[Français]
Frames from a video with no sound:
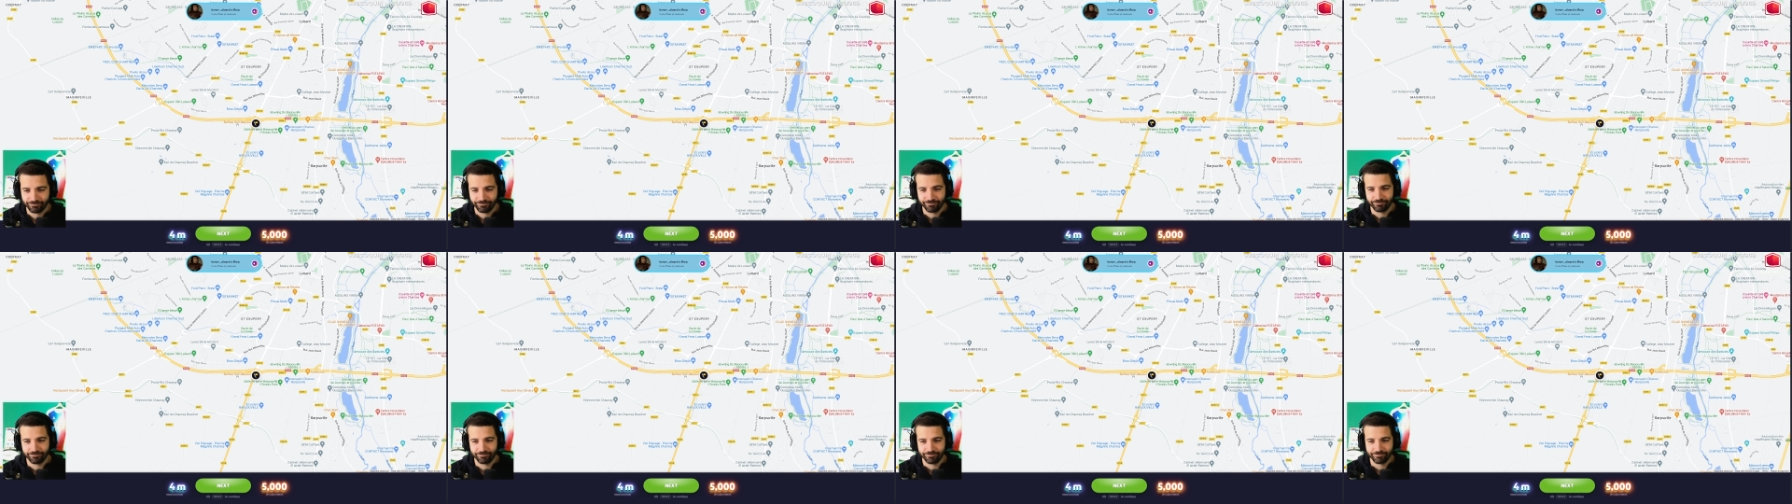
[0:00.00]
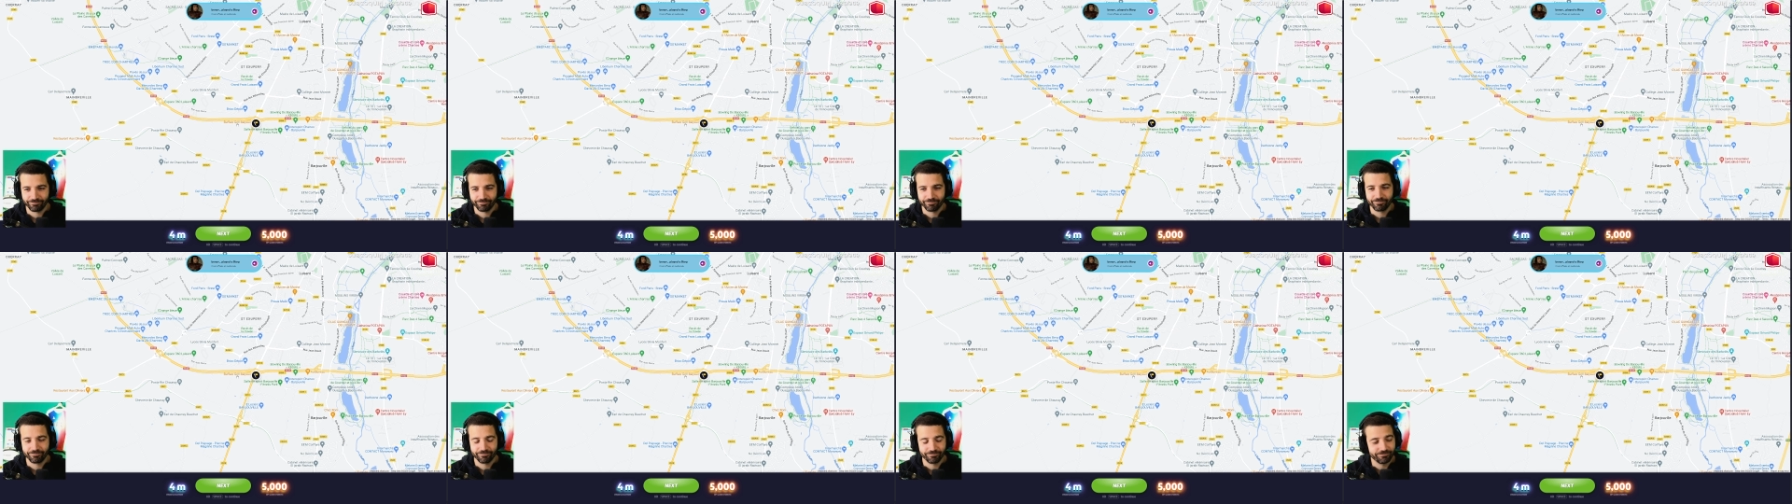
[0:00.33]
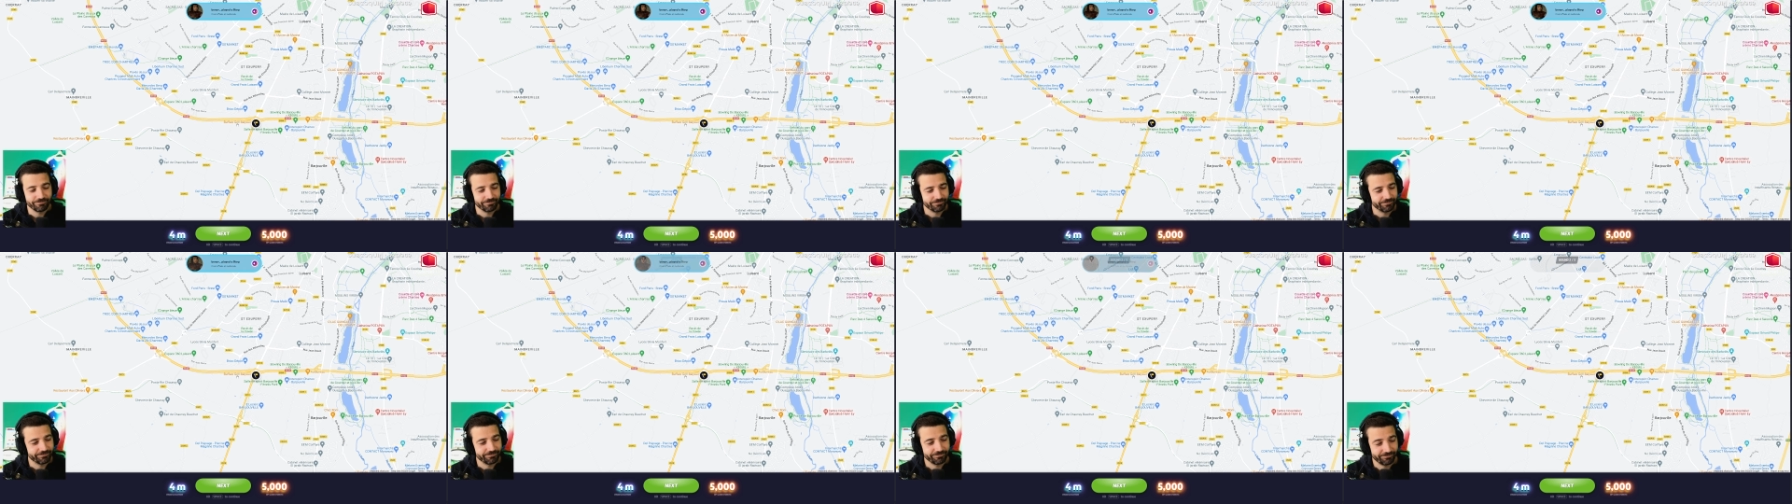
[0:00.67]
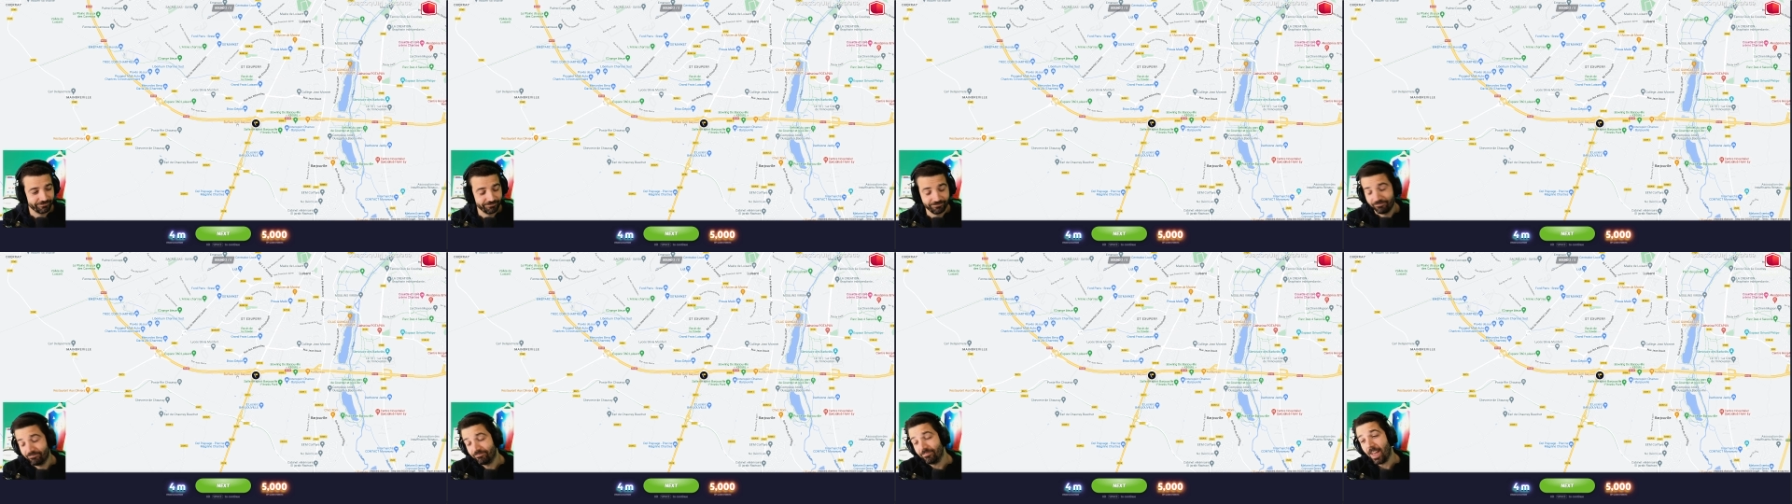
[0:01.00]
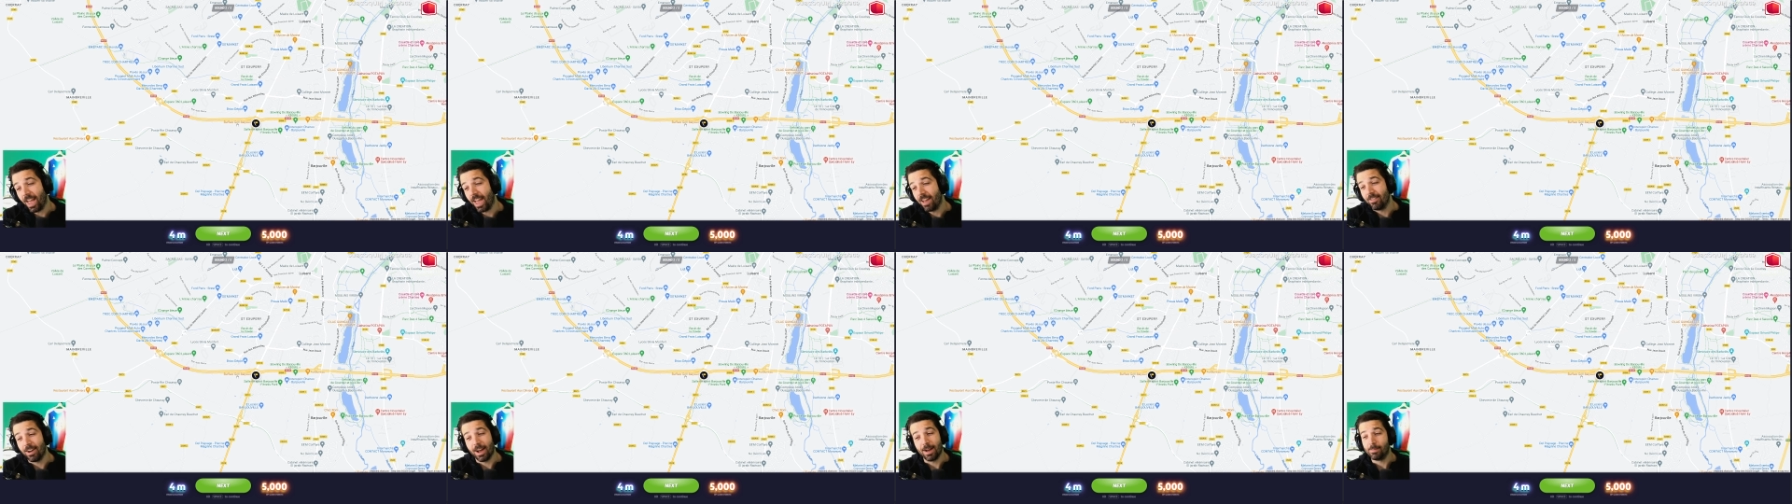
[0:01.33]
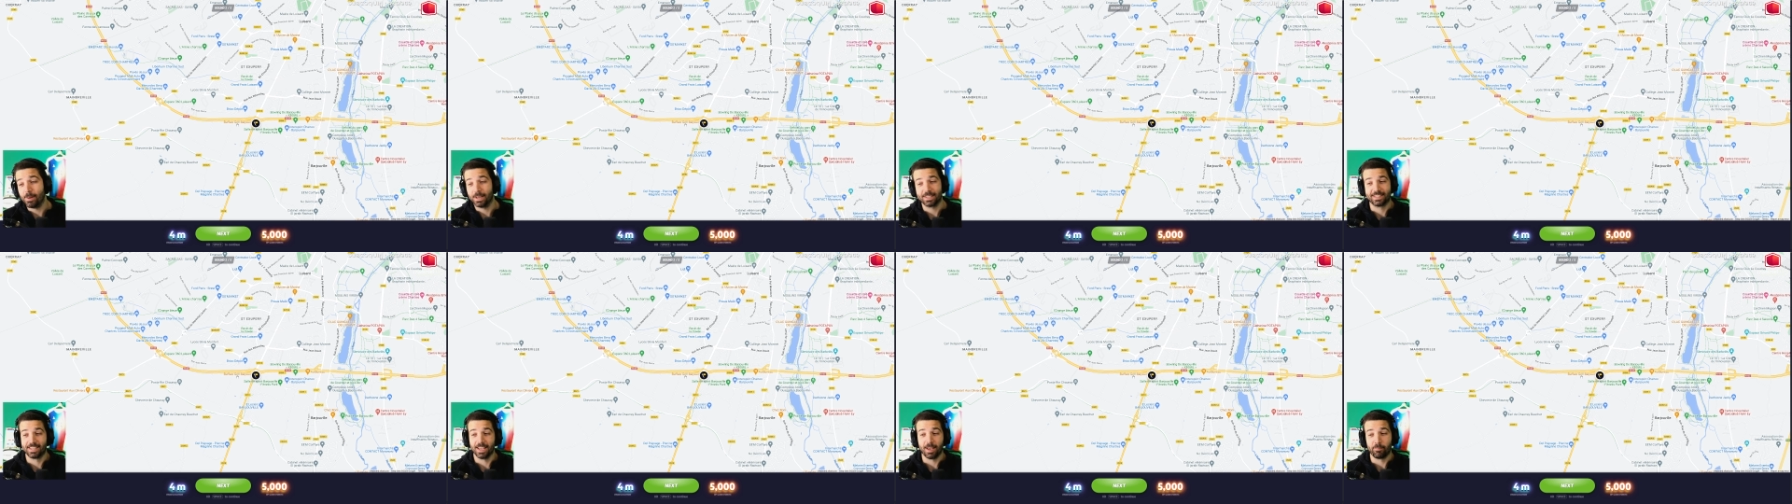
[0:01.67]
mais c'est toujours inattendu. Mais ouais, bah,
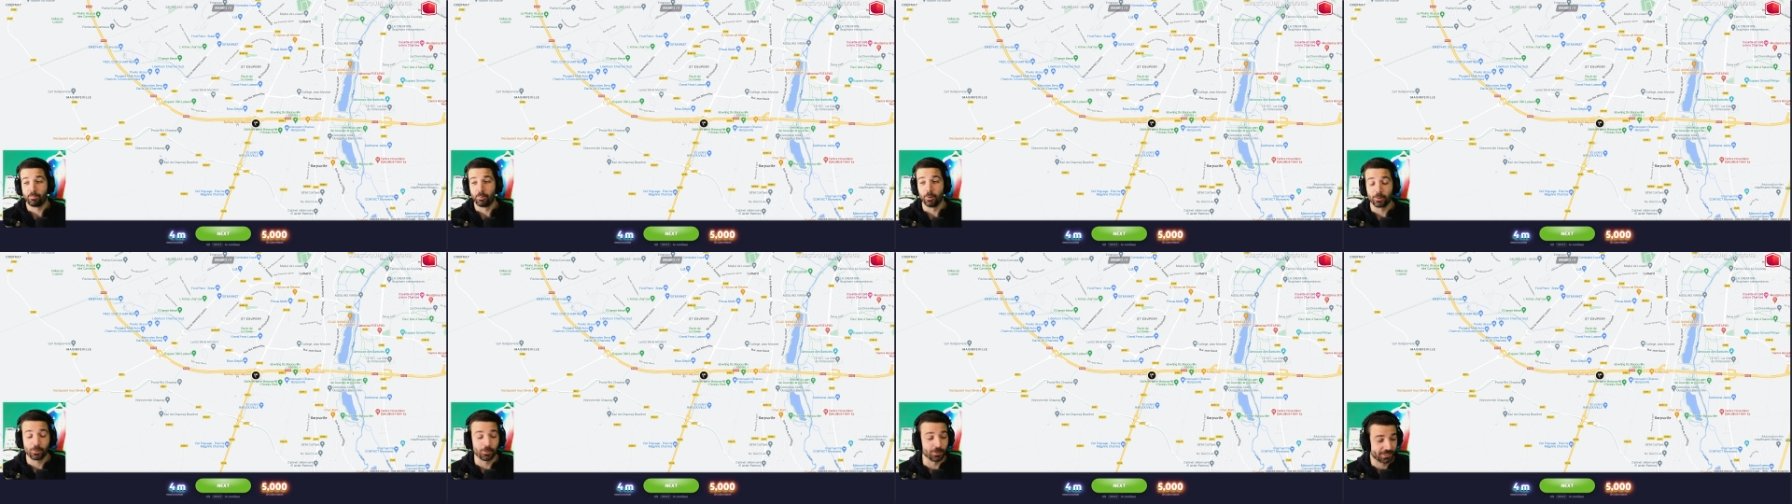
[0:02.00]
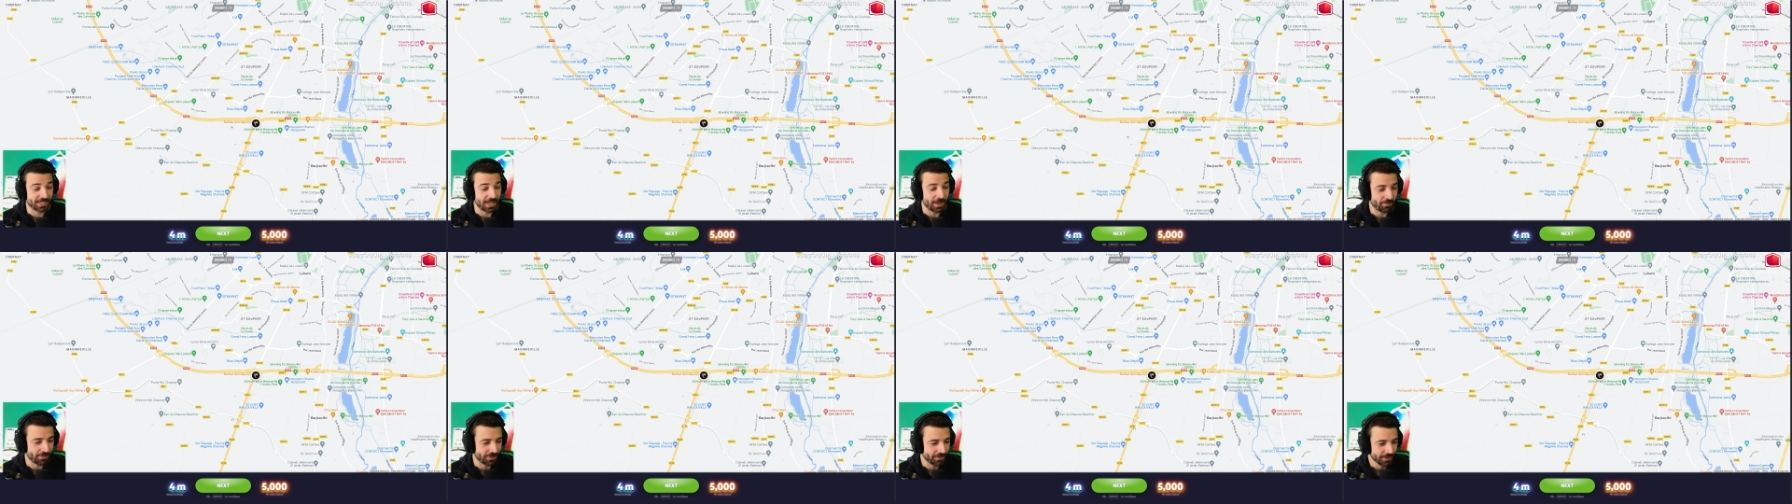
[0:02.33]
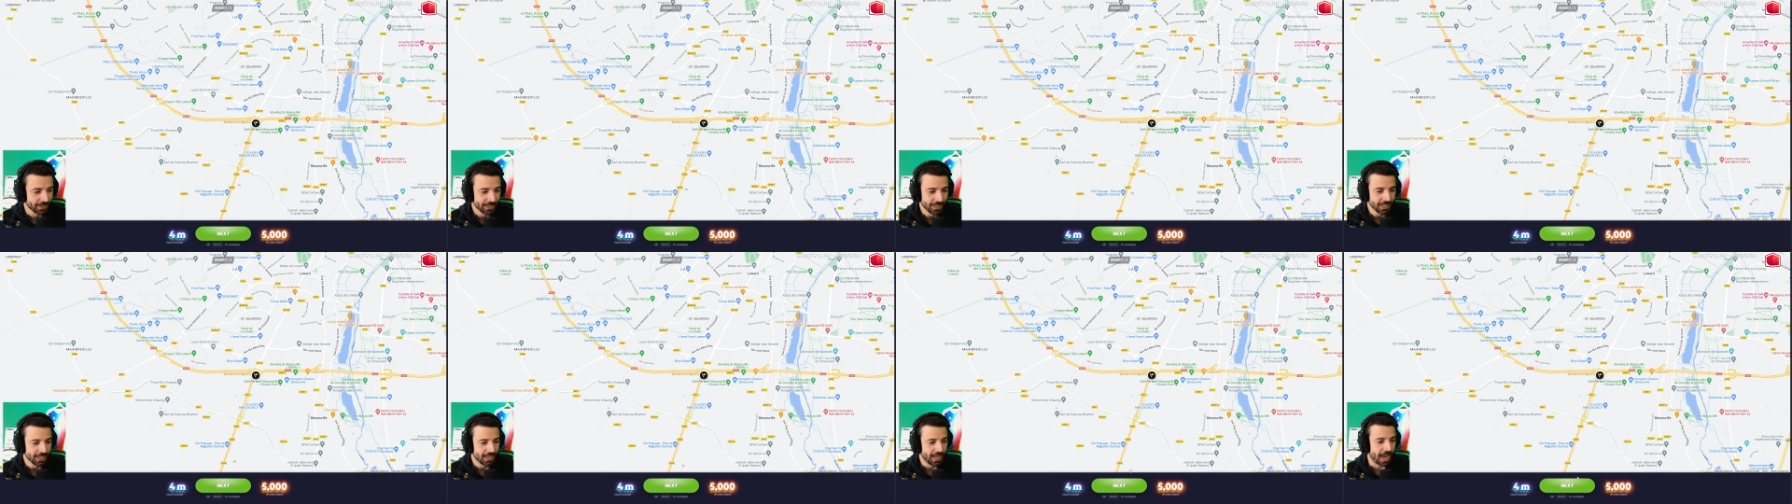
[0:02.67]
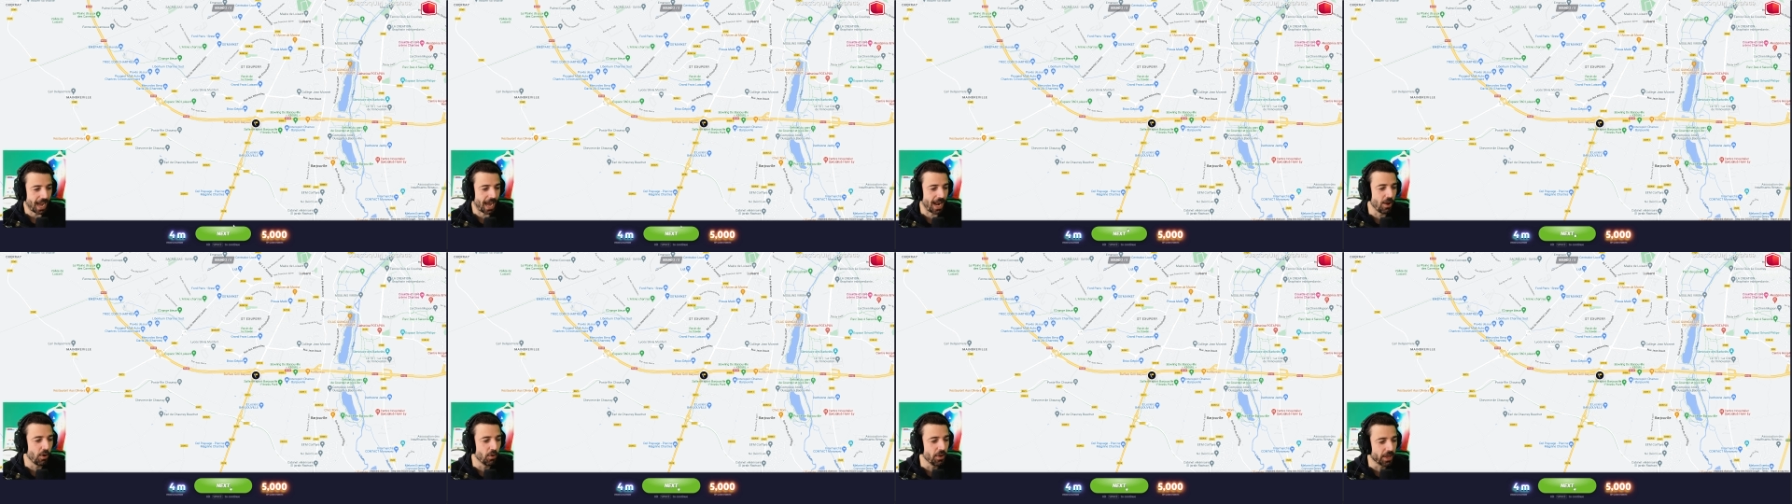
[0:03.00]
c'est un peu le concept. Allez, on